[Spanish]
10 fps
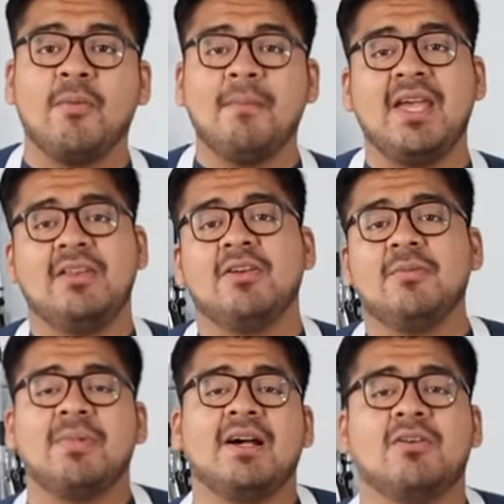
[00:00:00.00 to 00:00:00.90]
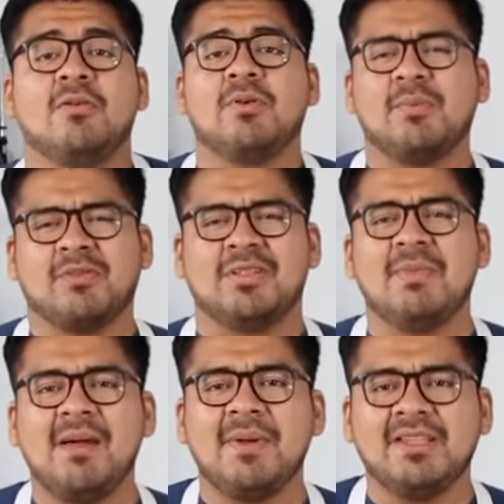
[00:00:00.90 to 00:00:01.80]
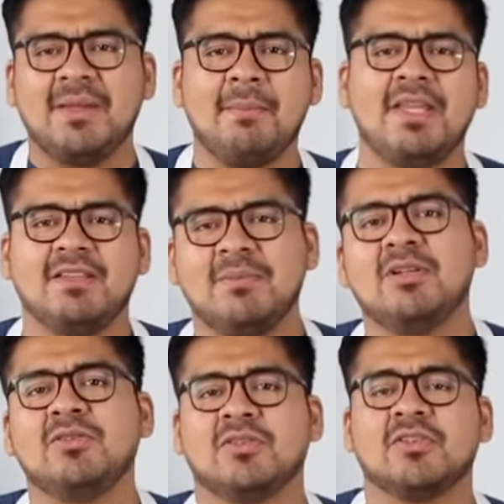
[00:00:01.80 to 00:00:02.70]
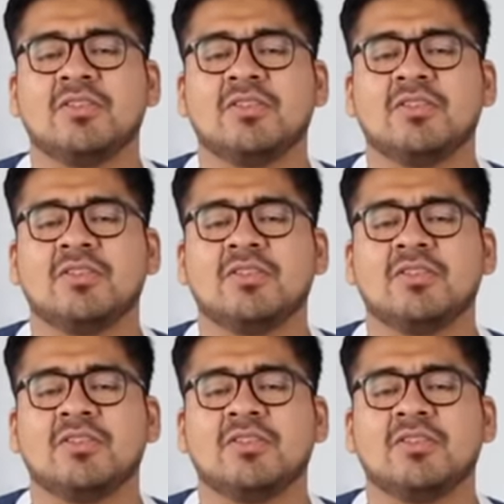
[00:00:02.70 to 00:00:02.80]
medio bajo por aproximadamente 20 minutos,